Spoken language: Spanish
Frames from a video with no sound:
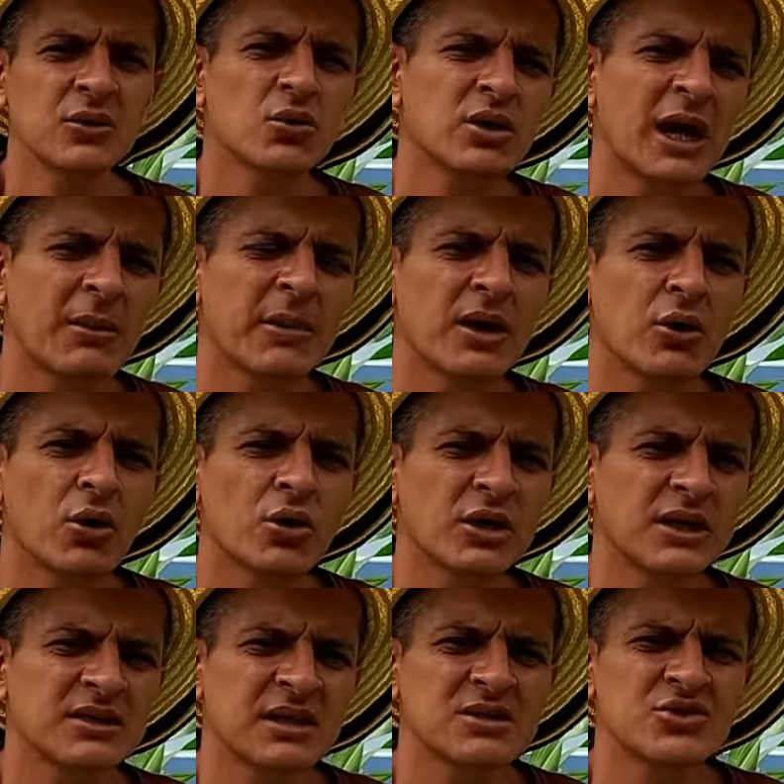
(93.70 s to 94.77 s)
y una
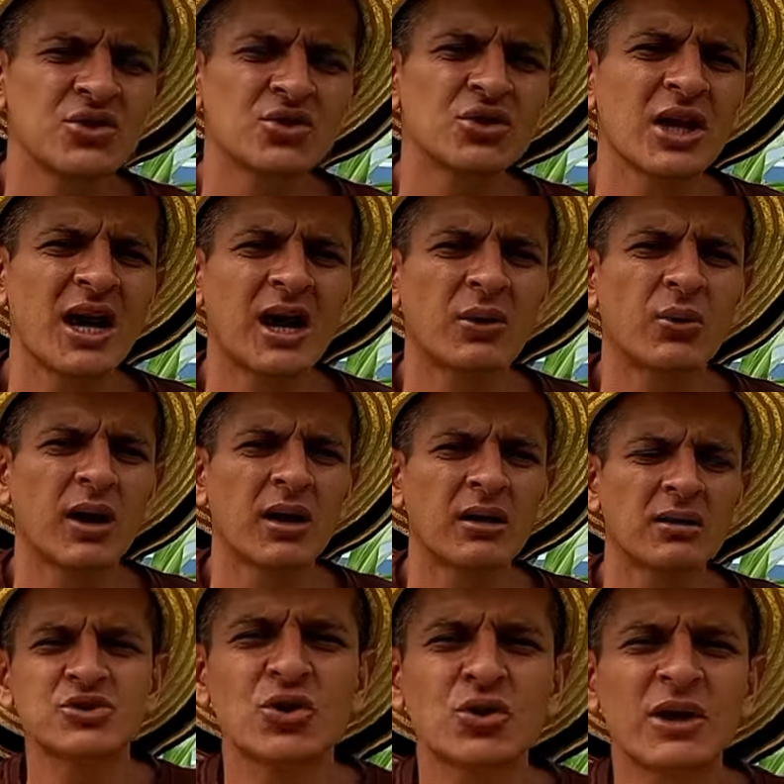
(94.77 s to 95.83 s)
mejor retención de agua.
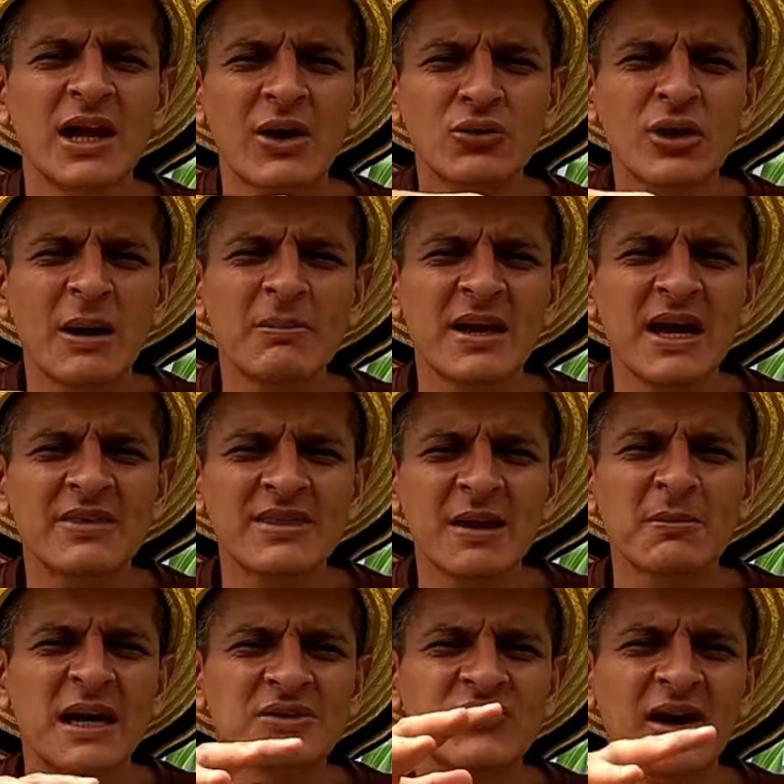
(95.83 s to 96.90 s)
Esto crea un
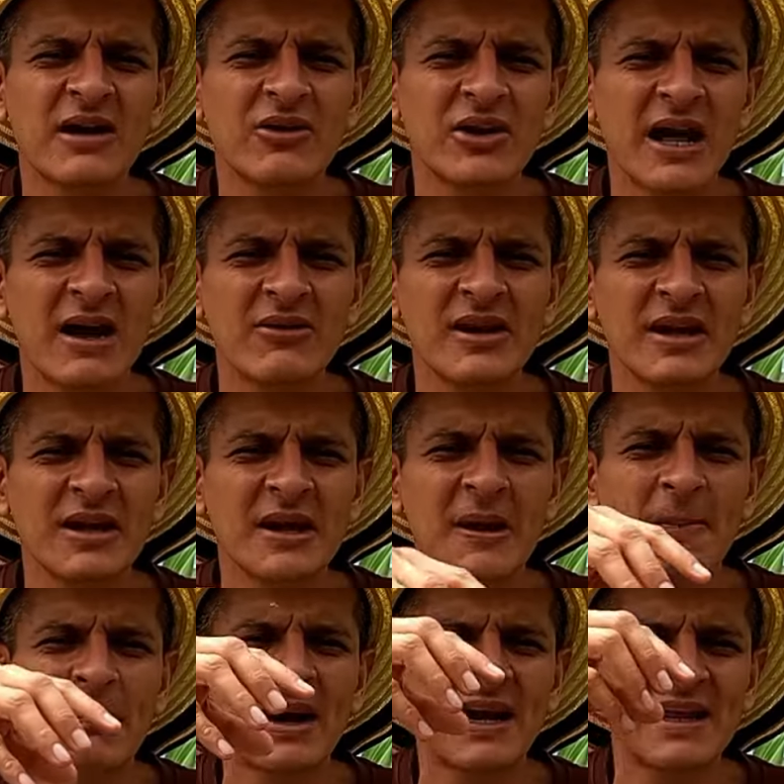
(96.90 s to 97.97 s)
ambiente más favorable
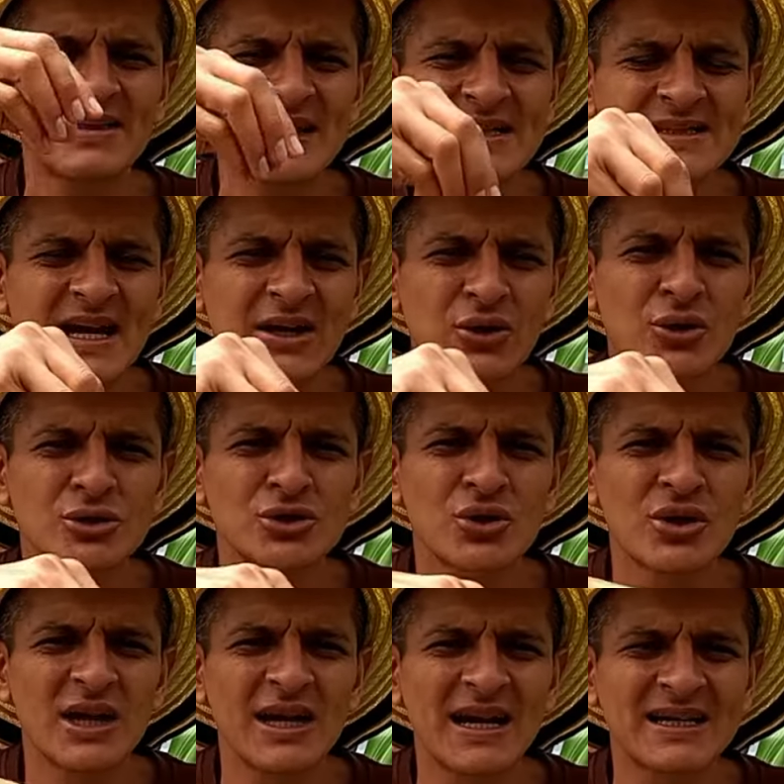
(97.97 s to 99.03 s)
para el
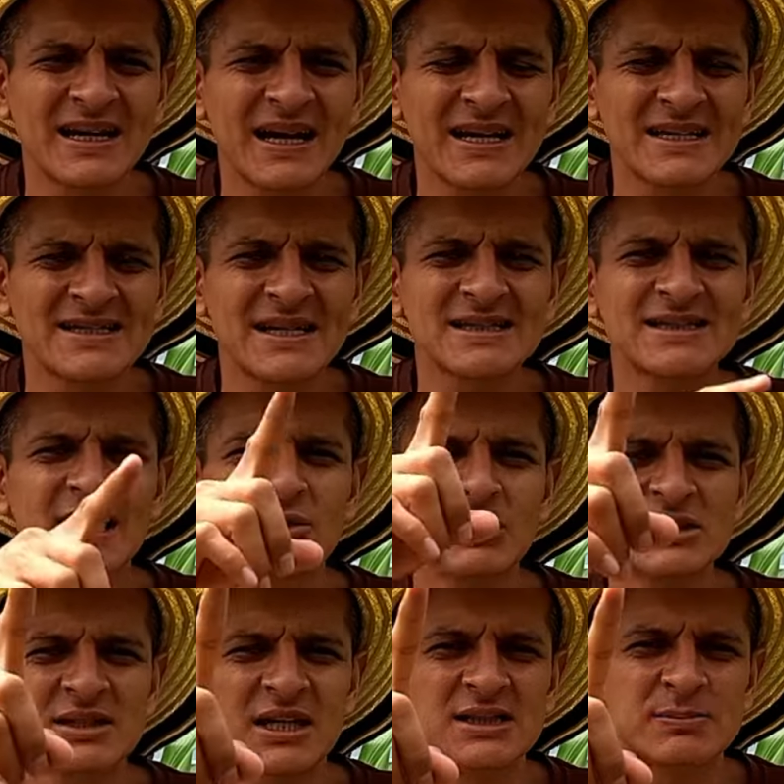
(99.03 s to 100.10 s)
desarrollo de las raíces de
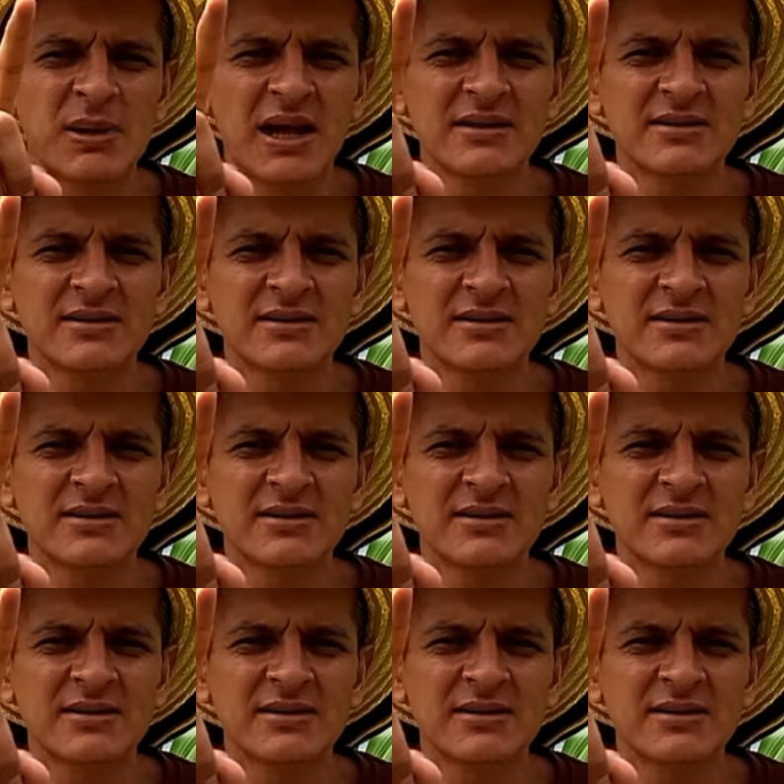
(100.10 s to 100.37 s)
nuestras